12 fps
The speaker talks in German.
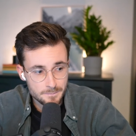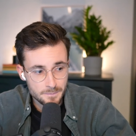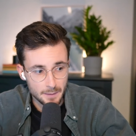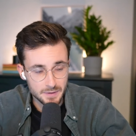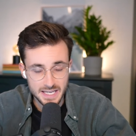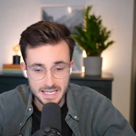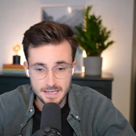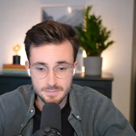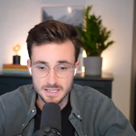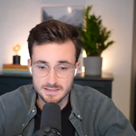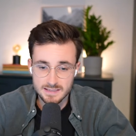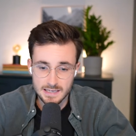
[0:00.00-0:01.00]
aber der
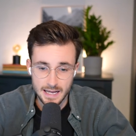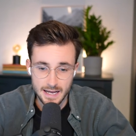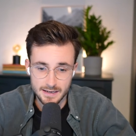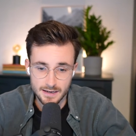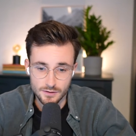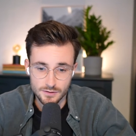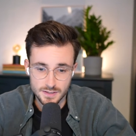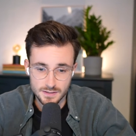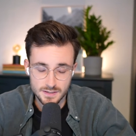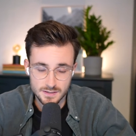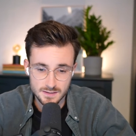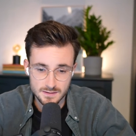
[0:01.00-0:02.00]
Hebel ist kleiner und
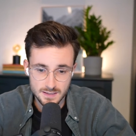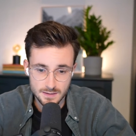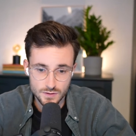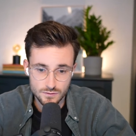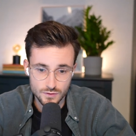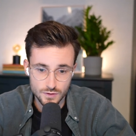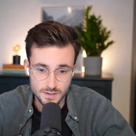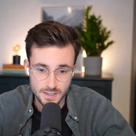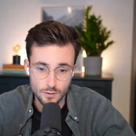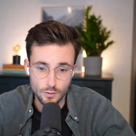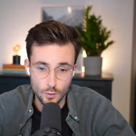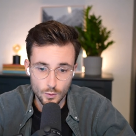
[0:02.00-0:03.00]
ich interessiere mich für
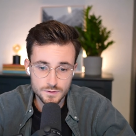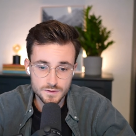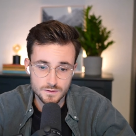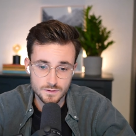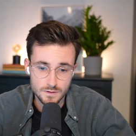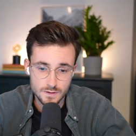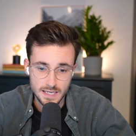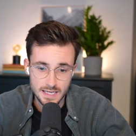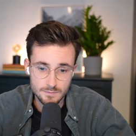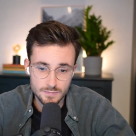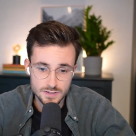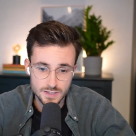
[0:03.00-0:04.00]
den großen
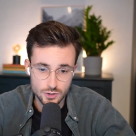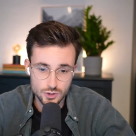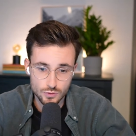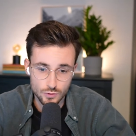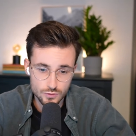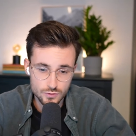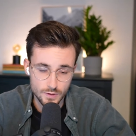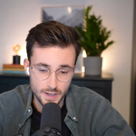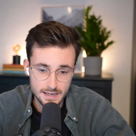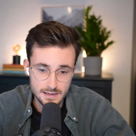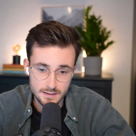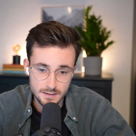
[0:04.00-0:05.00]
Hebel, der
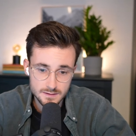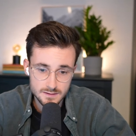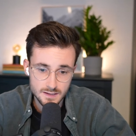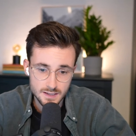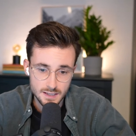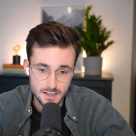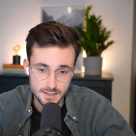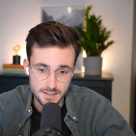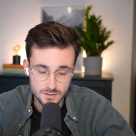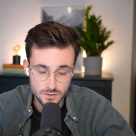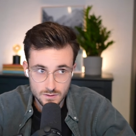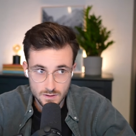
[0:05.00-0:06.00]
strukturell ist, äh,
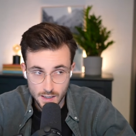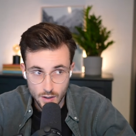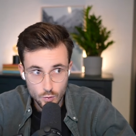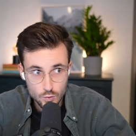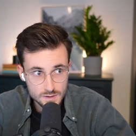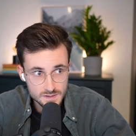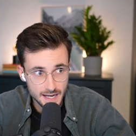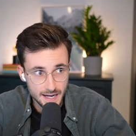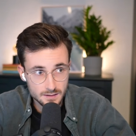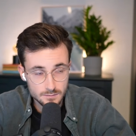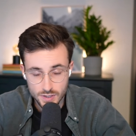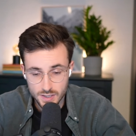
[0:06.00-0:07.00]
der sozusagen auch
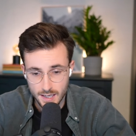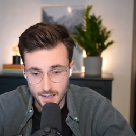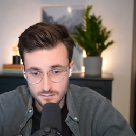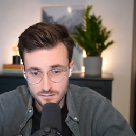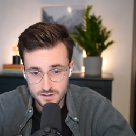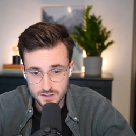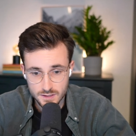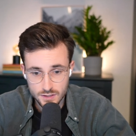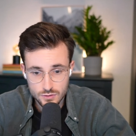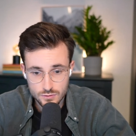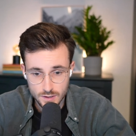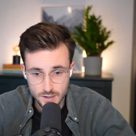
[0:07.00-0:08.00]
Ursachen bekämpft,
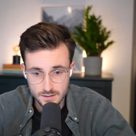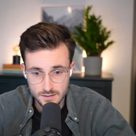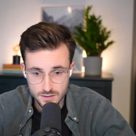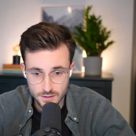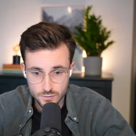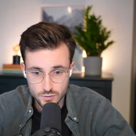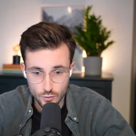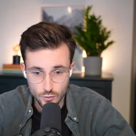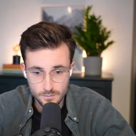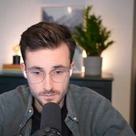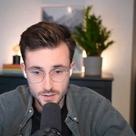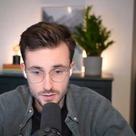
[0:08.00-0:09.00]
nicht nur
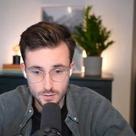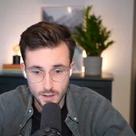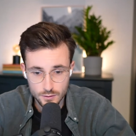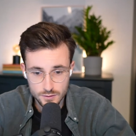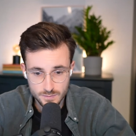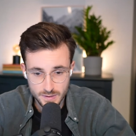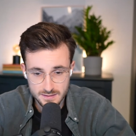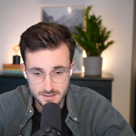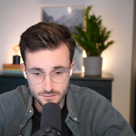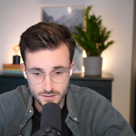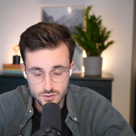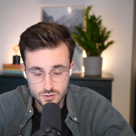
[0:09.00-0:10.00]
Symptomen, nicht nur
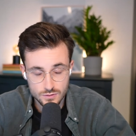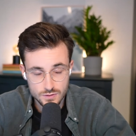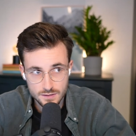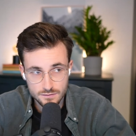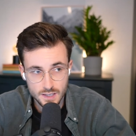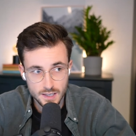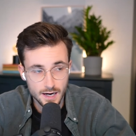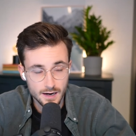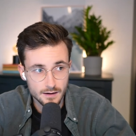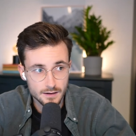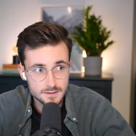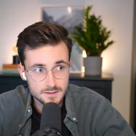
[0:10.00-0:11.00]
ausbessert, wenn es schon
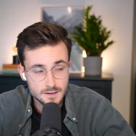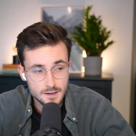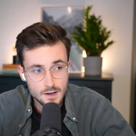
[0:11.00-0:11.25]
schiefgegangen ist.